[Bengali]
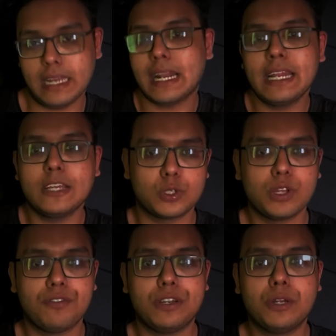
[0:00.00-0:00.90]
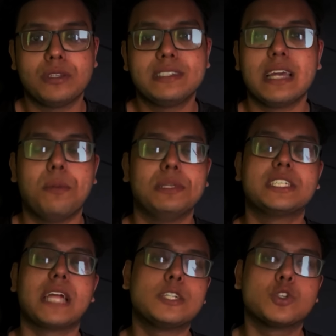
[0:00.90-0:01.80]
এটা নিয়ে যদিও ভিডিও দিছি আমি
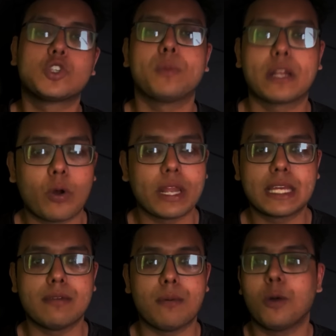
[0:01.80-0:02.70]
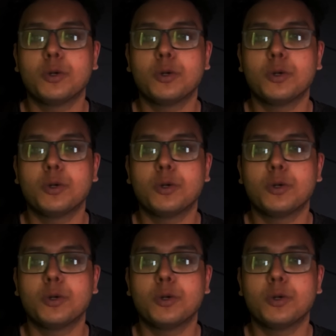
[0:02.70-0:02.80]
যে ষাট সত্তর বার করে কিভাবে